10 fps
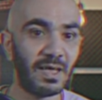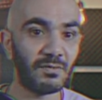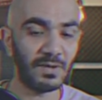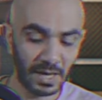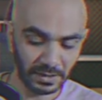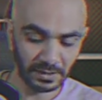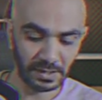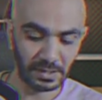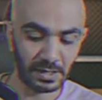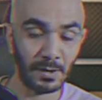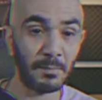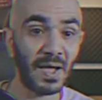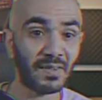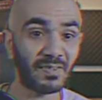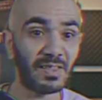كان في عندي
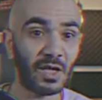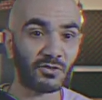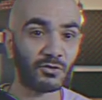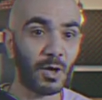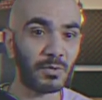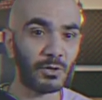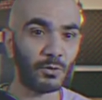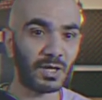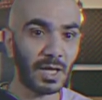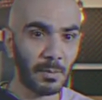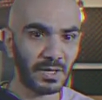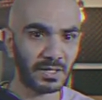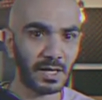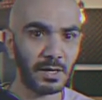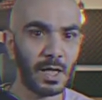الباك سلاش دبليو
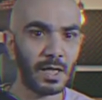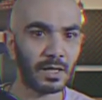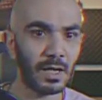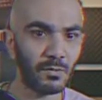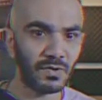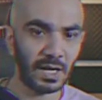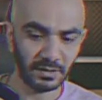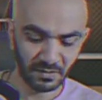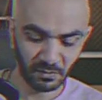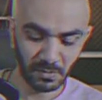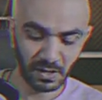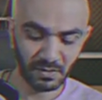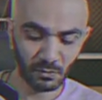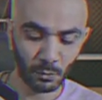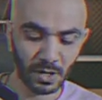كابيتال كان في عندي
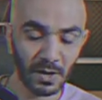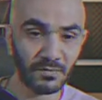سبيس وكان